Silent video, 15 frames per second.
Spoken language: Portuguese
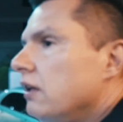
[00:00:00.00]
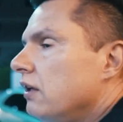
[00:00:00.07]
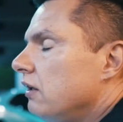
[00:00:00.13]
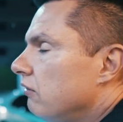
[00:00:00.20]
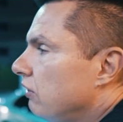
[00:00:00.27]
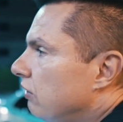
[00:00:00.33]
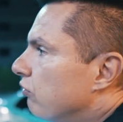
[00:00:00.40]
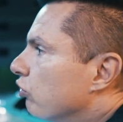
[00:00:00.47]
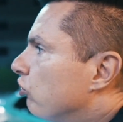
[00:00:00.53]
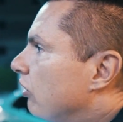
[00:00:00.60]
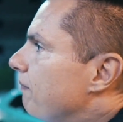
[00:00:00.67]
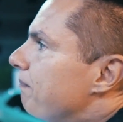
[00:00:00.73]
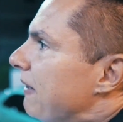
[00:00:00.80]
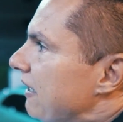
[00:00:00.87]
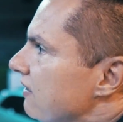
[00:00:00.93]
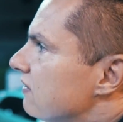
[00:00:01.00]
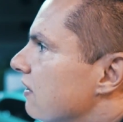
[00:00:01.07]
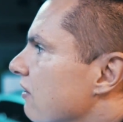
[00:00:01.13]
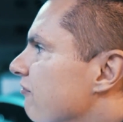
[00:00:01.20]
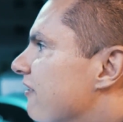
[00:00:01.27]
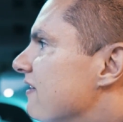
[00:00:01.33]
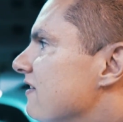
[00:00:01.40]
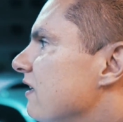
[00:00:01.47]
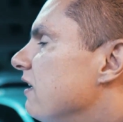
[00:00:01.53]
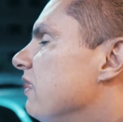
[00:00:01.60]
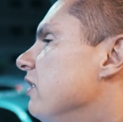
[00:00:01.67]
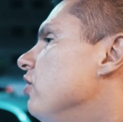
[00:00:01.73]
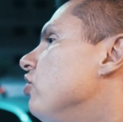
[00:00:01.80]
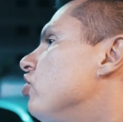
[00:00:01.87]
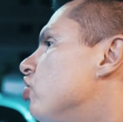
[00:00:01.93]
E, e, você pensa em fazer
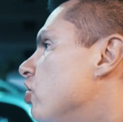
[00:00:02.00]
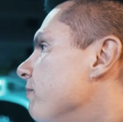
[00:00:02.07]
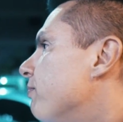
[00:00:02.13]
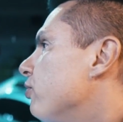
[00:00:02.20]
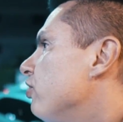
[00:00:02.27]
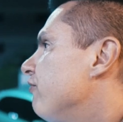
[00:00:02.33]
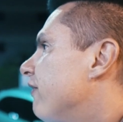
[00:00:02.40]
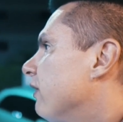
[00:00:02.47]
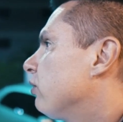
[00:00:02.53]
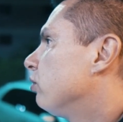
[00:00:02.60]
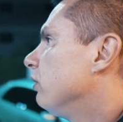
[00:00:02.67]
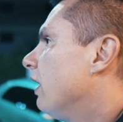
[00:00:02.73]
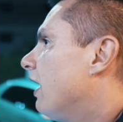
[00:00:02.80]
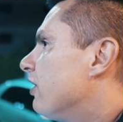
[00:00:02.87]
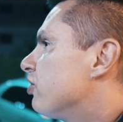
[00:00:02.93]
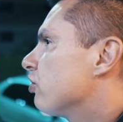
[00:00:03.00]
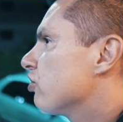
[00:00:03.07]
que tipo de faculdade?